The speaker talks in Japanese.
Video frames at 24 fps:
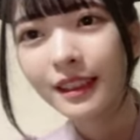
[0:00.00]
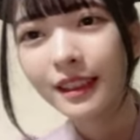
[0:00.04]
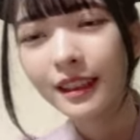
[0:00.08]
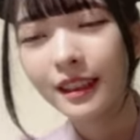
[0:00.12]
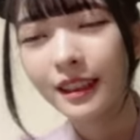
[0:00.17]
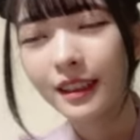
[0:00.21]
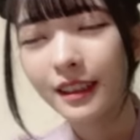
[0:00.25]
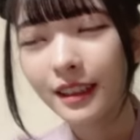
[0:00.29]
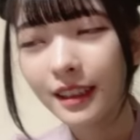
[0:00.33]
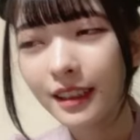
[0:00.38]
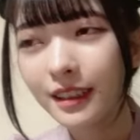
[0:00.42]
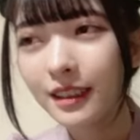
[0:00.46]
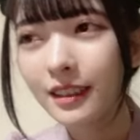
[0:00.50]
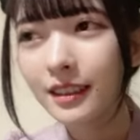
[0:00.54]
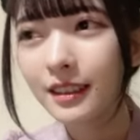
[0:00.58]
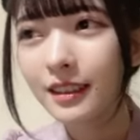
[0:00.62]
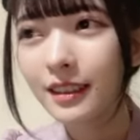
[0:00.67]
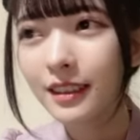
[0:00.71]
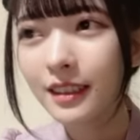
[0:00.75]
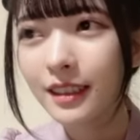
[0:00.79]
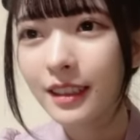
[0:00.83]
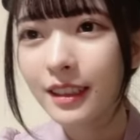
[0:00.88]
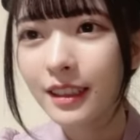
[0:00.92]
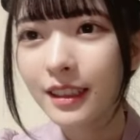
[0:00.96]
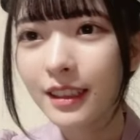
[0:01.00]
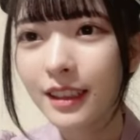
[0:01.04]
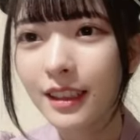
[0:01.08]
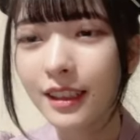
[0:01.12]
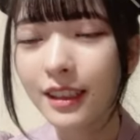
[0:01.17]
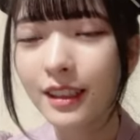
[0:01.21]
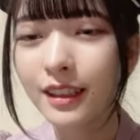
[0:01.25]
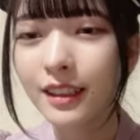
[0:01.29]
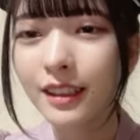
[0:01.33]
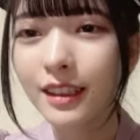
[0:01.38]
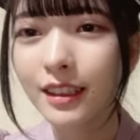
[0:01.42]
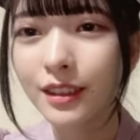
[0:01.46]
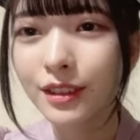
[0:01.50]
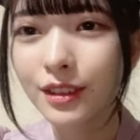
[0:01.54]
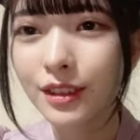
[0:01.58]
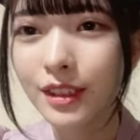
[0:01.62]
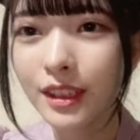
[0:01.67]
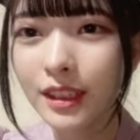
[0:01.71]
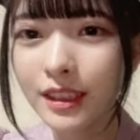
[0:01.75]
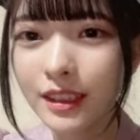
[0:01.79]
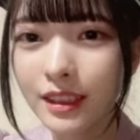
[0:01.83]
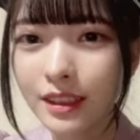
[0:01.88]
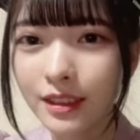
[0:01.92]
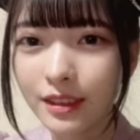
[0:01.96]
かなあと
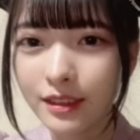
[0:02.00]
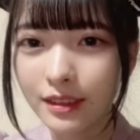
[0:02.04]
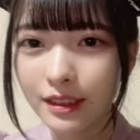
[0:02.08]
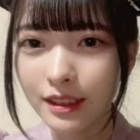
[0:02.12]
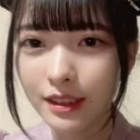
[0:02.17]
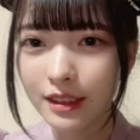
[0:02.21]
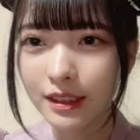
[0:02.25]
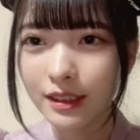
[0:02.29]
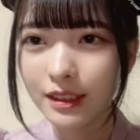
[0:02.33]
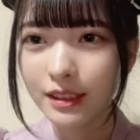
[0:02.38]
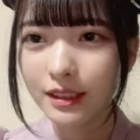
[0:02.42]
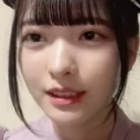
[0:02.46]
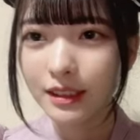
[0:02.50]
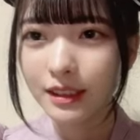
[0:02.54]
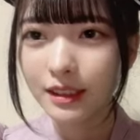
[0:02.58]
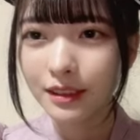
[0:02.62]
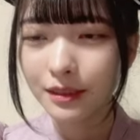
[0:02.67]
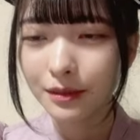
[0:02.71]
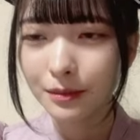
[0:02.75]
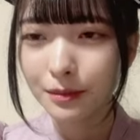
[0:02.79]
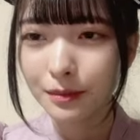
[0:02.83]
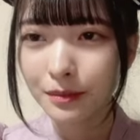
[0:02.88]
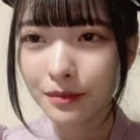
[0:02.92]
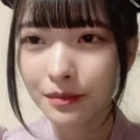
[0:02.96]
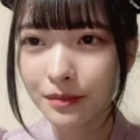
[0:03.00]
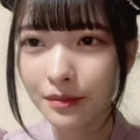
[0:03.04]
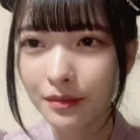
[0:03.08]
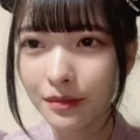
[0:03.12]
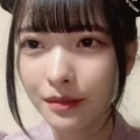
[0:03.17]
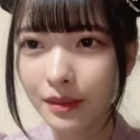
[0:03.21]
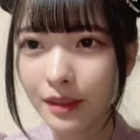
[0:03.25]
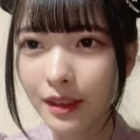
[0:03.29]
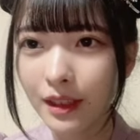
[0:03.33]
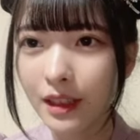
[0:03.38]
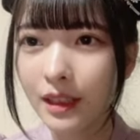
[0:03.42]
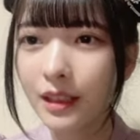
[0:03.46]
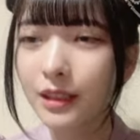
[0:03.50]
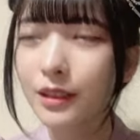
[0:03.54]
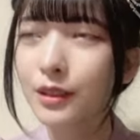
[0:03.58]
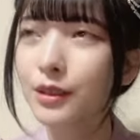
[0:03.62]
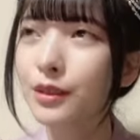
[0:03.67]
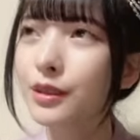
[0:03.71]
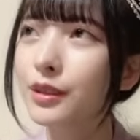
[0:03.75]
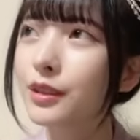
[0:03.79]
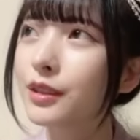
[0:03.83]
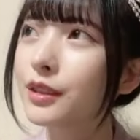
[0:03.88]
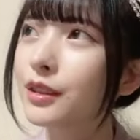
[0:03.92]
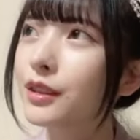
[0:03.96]
なんだろうなあ
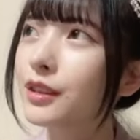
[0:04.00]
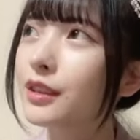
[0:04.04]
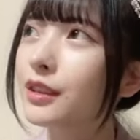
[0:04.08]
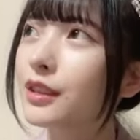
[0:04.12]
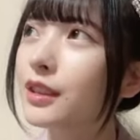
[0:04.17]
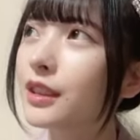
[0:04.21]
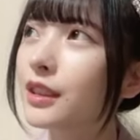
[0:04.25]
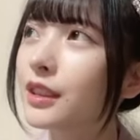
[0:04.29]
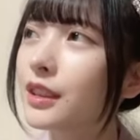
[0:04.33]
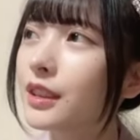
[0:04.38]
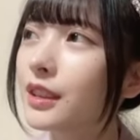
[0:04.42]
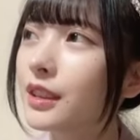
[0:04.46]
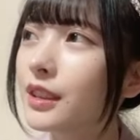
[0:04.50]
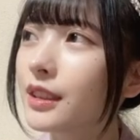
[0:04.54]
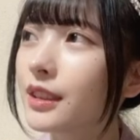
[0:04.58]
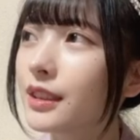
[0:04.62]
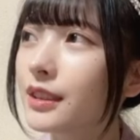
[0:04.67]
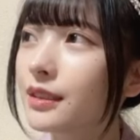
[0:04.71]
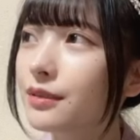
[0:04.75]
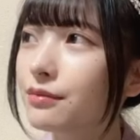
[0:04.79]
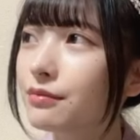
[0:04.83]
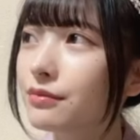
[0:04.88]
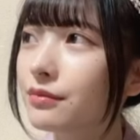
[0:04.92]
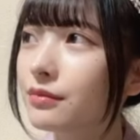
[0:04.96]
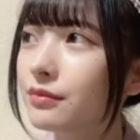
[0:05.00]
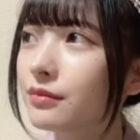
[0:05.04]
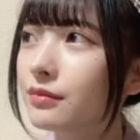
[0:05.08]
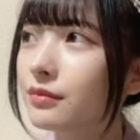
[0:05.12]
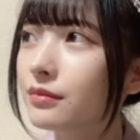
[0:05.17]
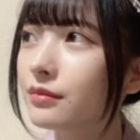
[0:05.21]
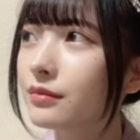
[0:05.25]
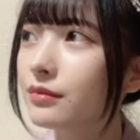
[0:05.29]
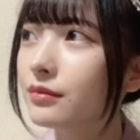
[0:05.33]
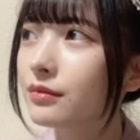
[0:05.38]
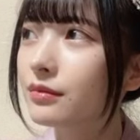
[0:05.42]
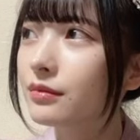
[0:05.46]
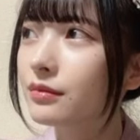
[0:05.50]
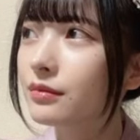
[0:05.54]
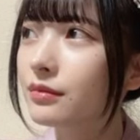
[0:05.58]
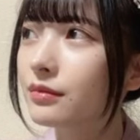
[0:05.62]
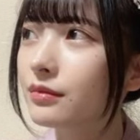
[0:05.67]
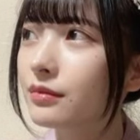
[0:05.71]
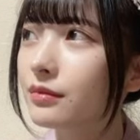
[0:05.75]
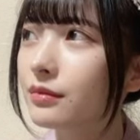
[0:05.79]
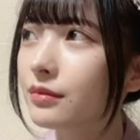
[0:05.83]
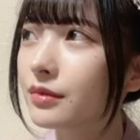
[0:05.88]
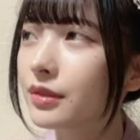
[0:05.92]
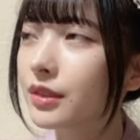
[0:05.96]
とう
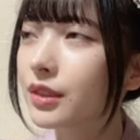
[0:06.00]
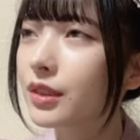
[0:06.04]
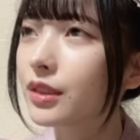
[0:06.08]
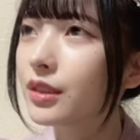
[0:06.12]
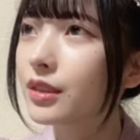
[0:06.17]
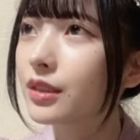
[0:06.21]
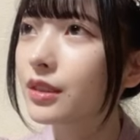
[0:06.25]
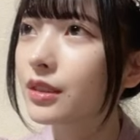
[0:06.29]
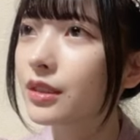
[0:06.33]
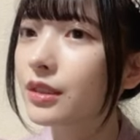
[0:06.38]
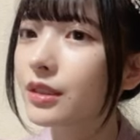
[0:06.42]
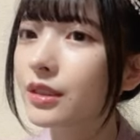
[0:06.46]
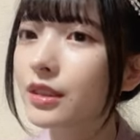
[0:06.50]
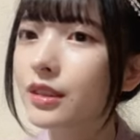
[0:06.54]
んと